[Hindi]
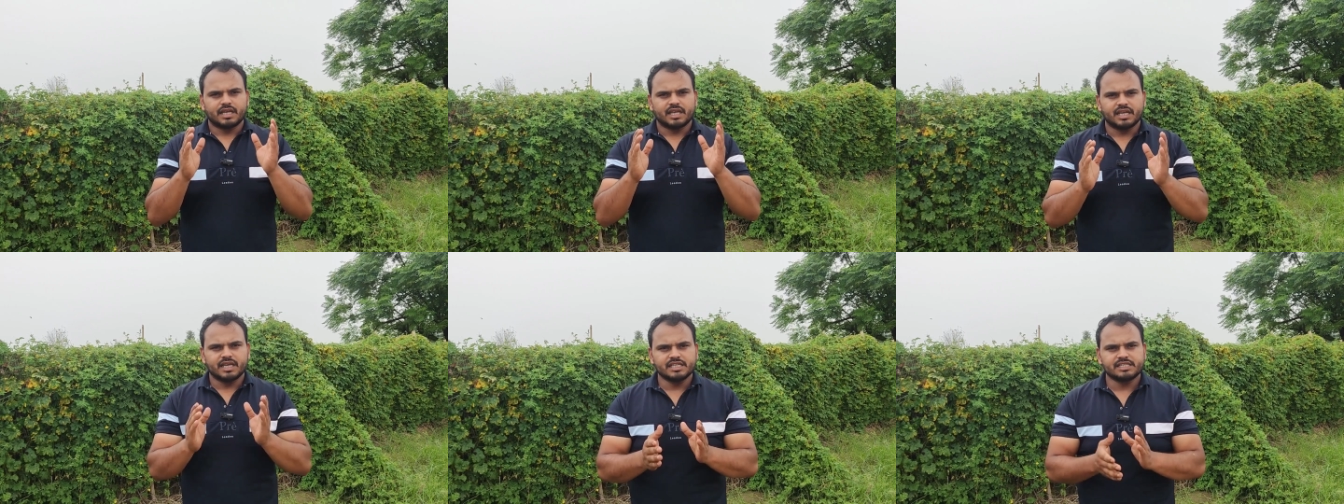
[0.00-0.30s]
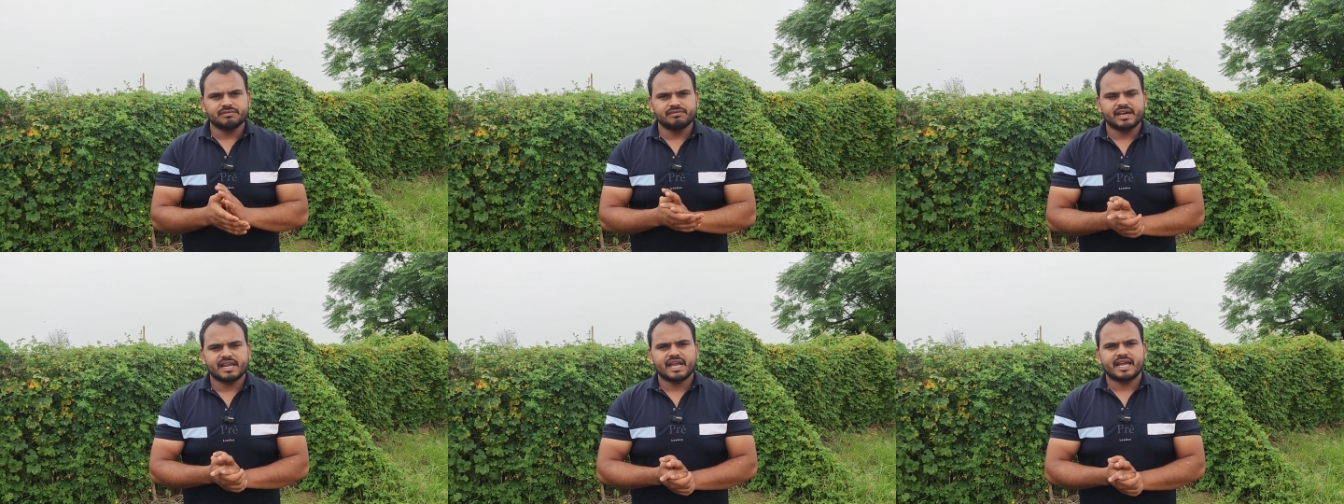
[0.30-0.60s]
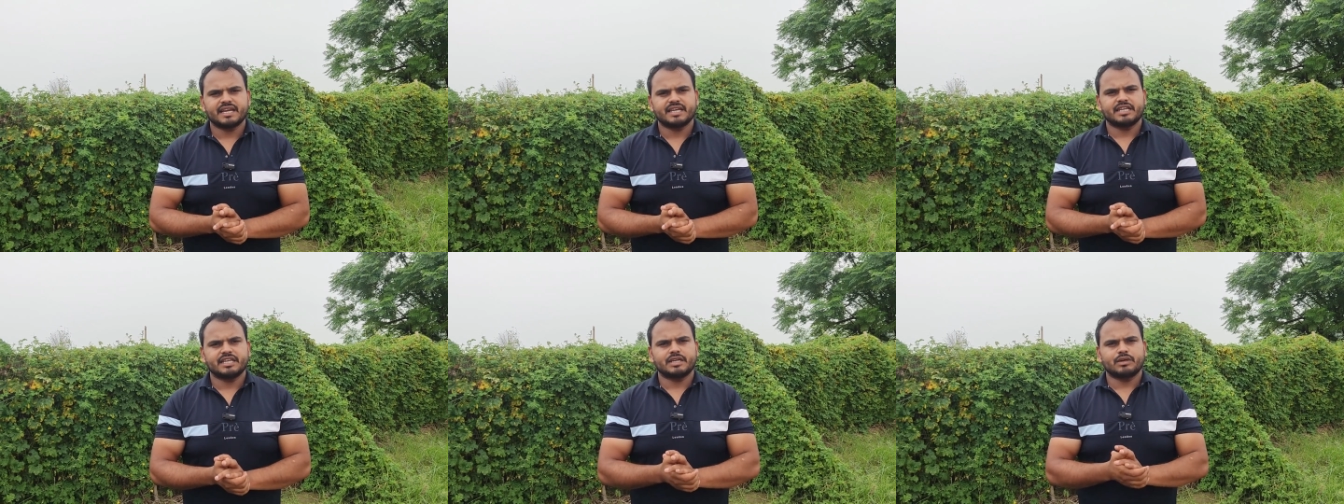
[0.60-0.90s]
इस
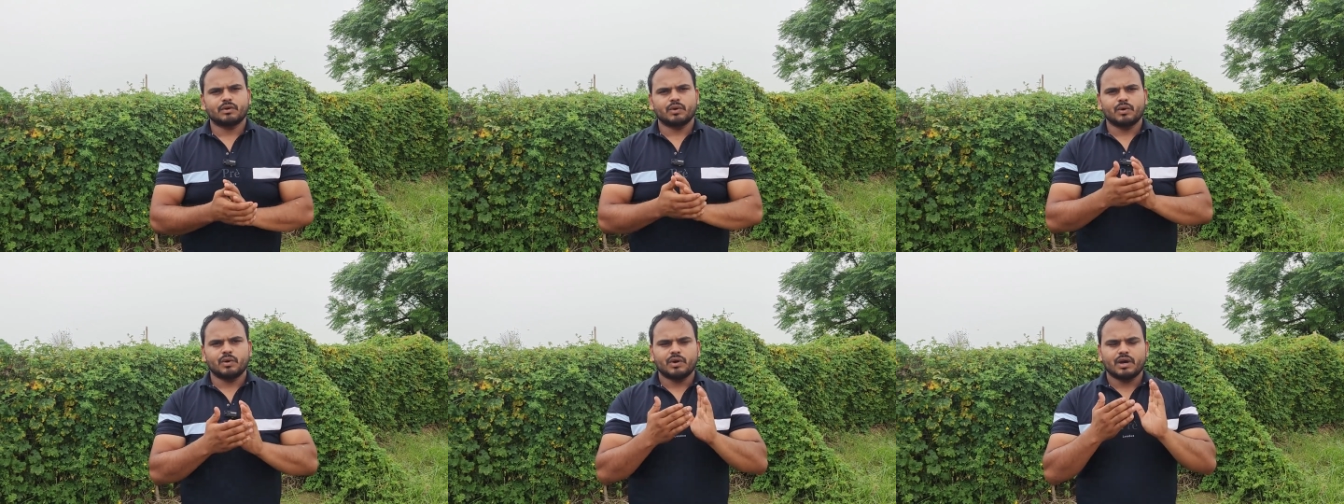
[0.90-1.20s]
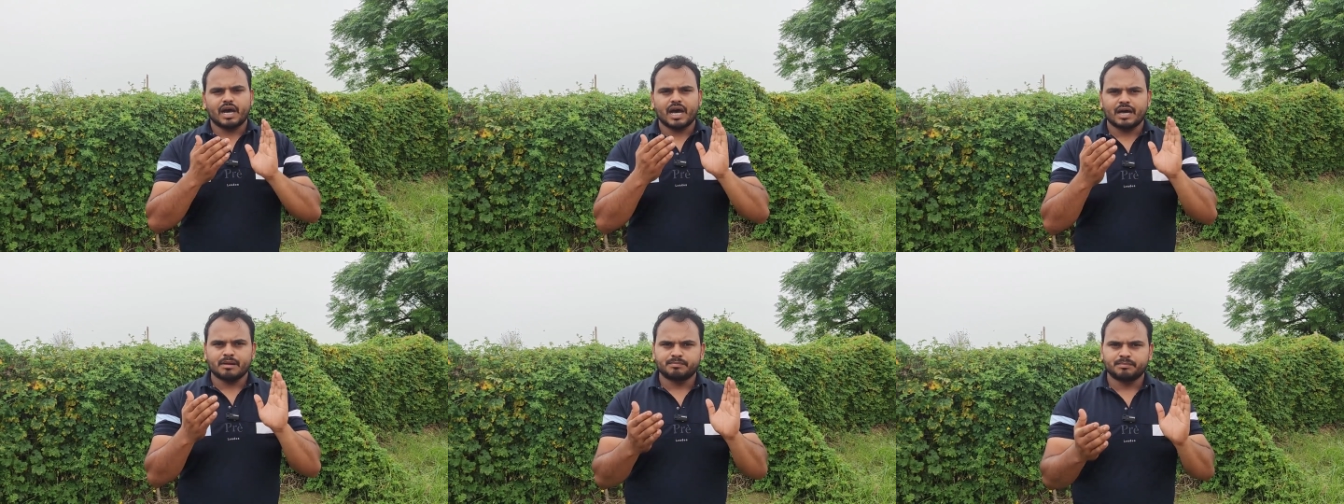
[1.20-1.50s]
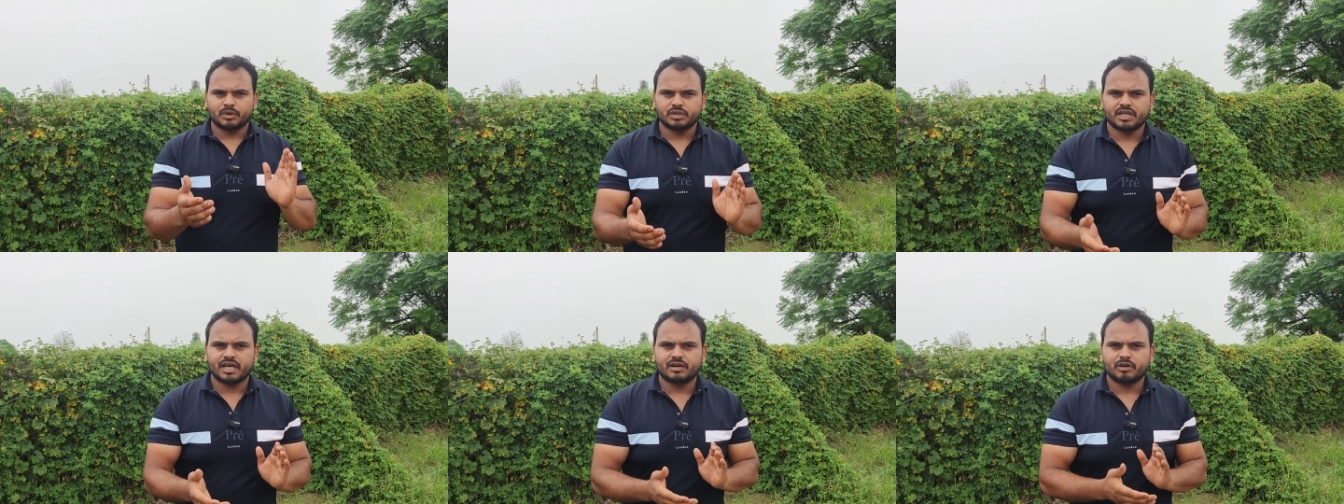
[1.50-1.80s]
वैरायटी को आप
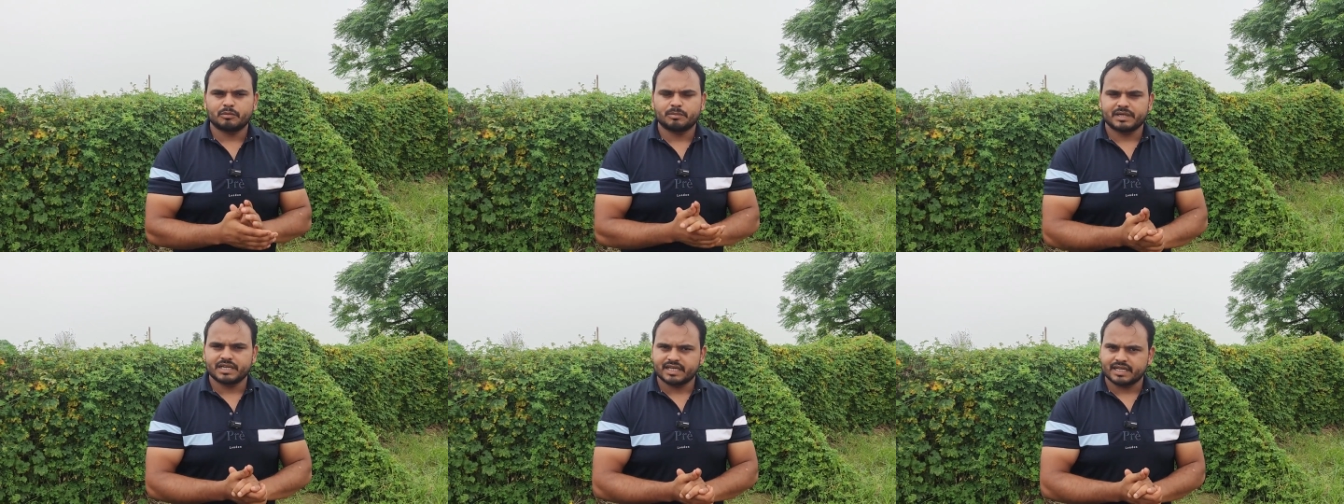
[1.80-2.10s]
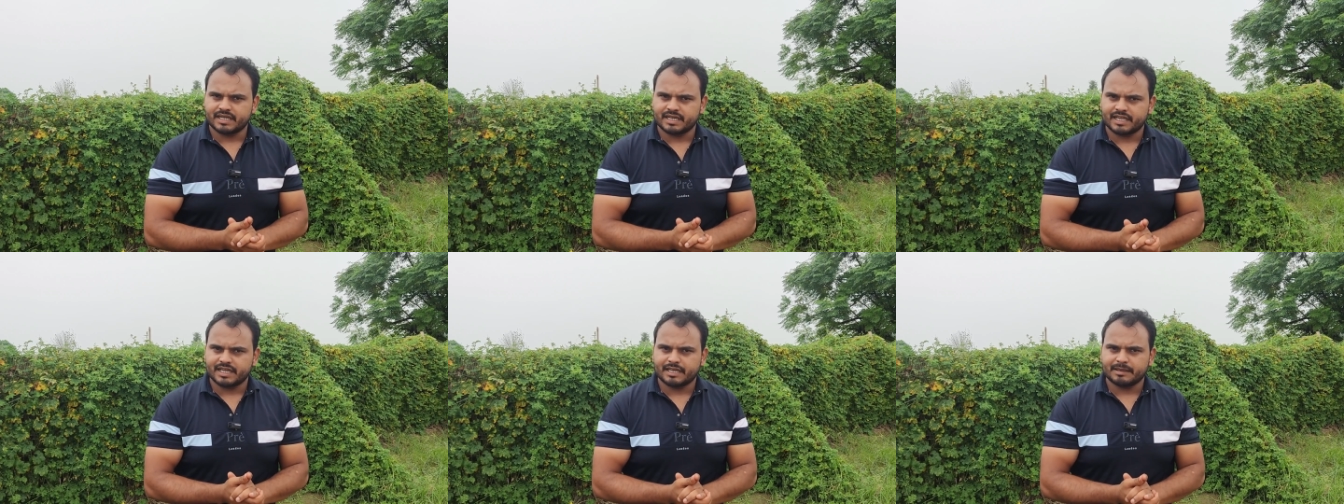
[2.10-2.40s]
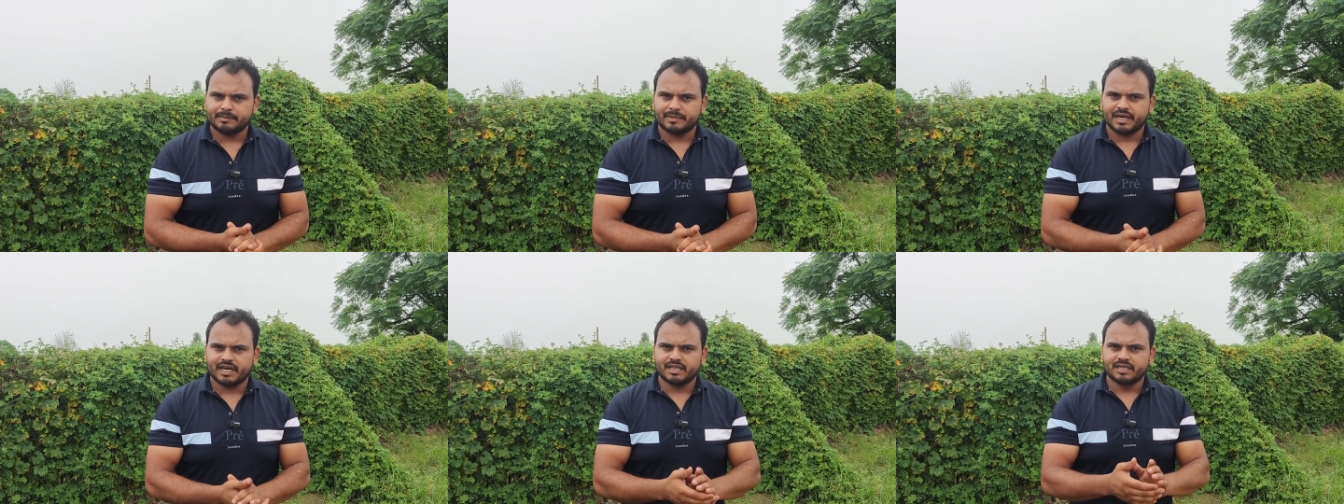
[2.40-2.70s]
पौधारोपण करने के
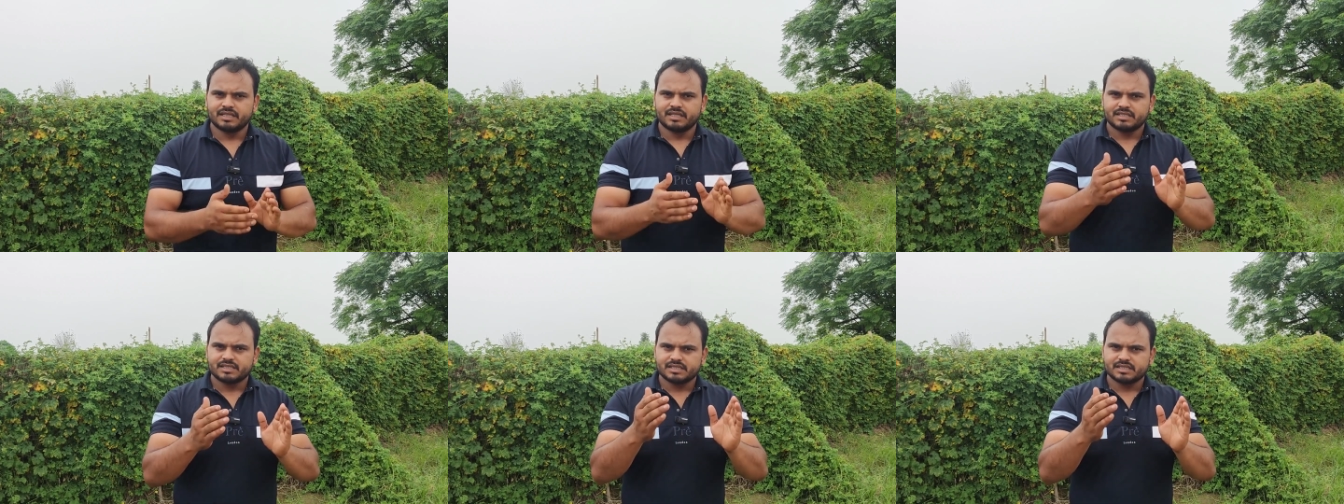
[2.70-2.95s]
बाद